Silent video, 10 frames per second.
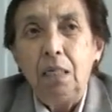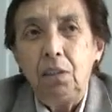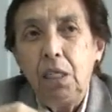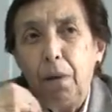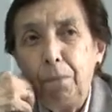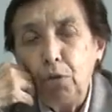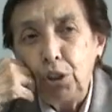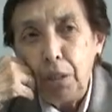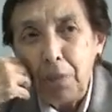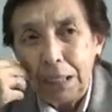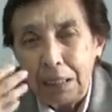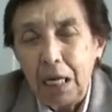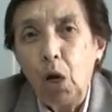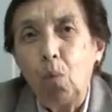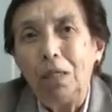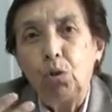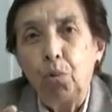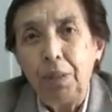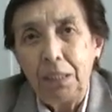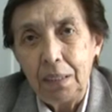si es posible, 3
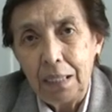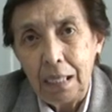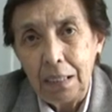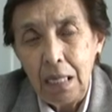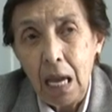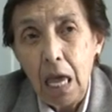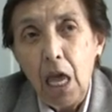cuatro veces al día,